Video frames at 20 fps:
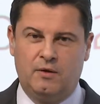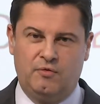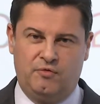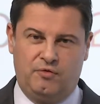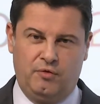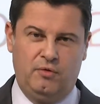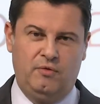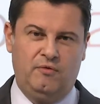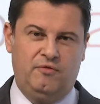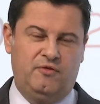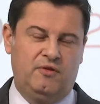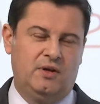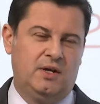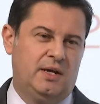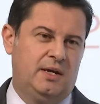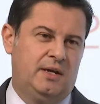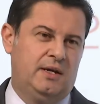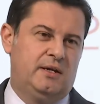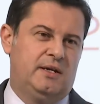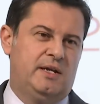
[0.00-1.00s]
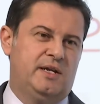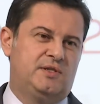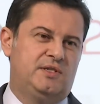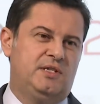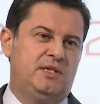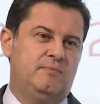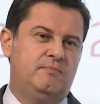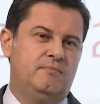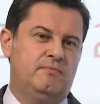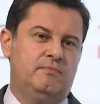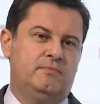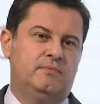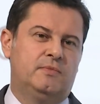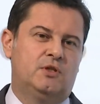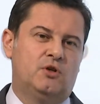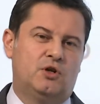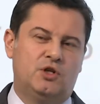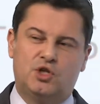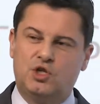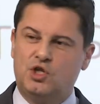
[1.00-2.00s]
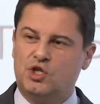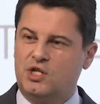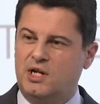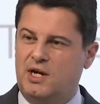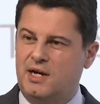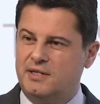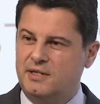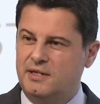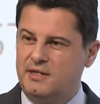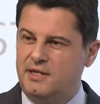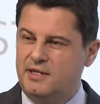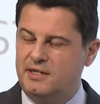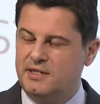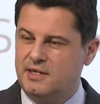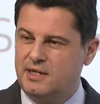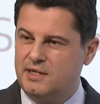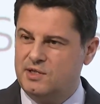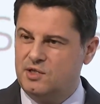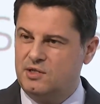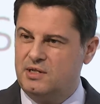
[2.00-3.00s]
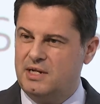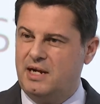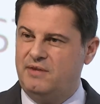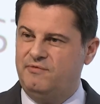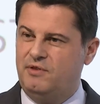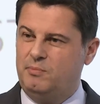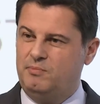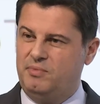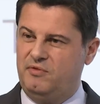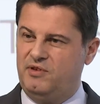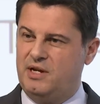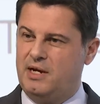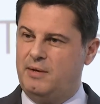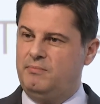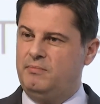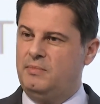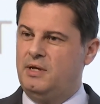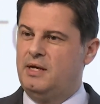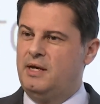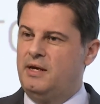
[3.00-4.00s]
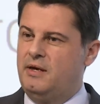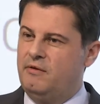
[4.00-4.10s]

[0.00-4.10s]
fünf der sieben deutschen Starter in internationalen Wettbewerben